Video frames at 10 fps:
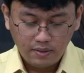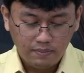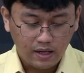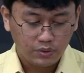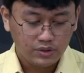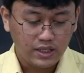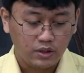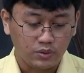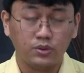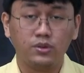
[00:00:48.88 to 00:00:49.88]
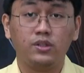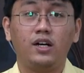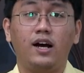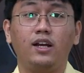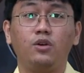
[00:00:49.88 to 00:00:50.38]
Markus 1
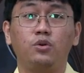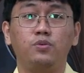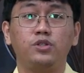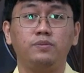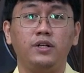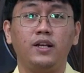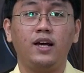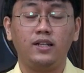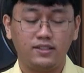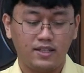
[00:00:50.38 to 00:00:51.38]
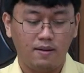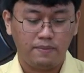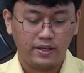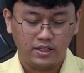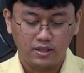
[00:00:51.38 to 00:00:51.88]
ayat 29
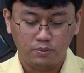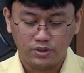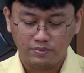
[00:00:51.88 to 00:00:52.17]
sampai 39